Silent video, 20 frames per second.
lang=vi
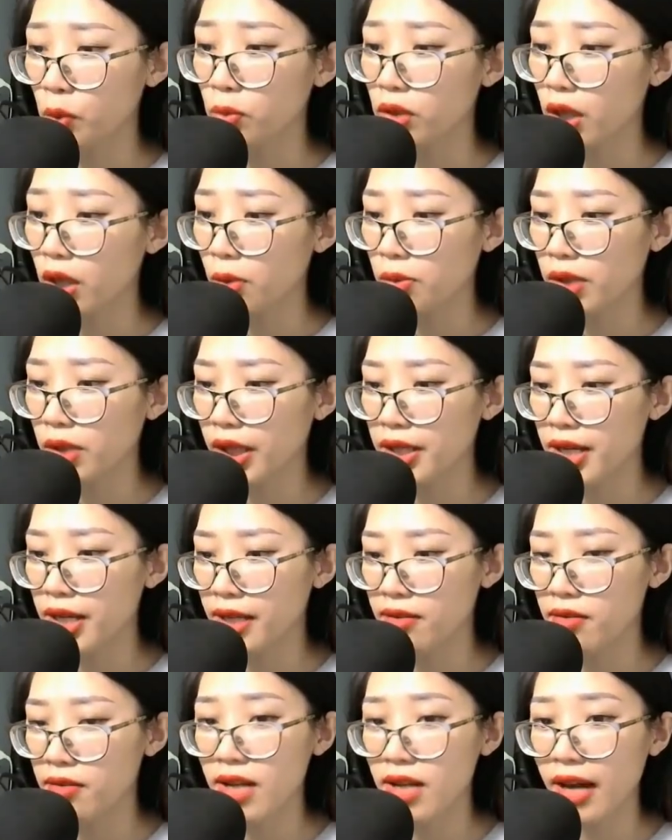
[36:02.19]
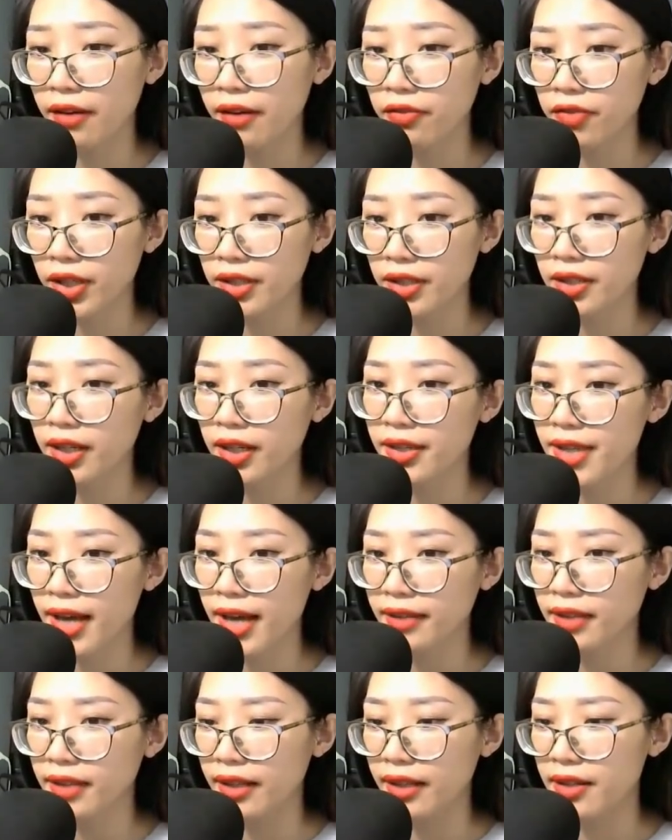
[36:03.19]
không ký định lãng phí thời
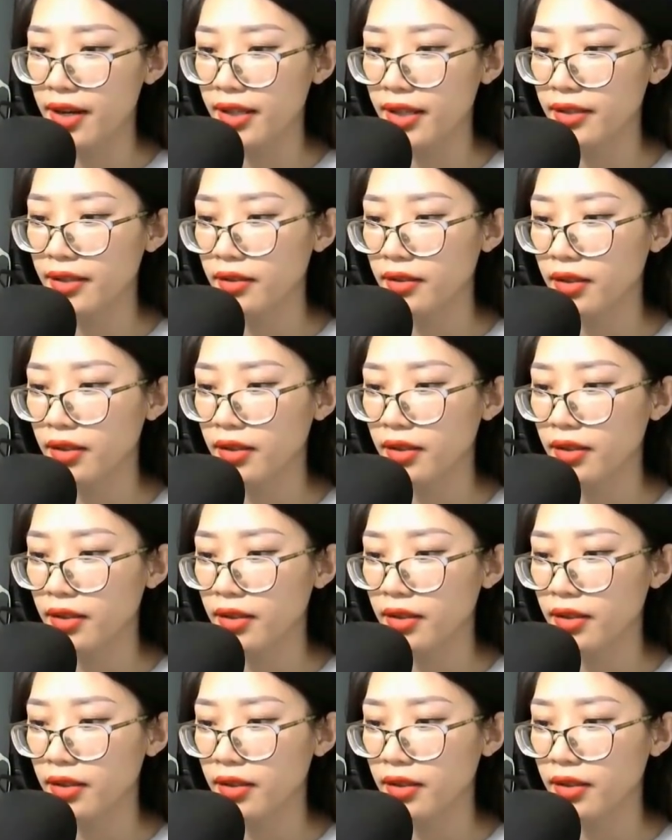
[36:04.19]
gian tại đây.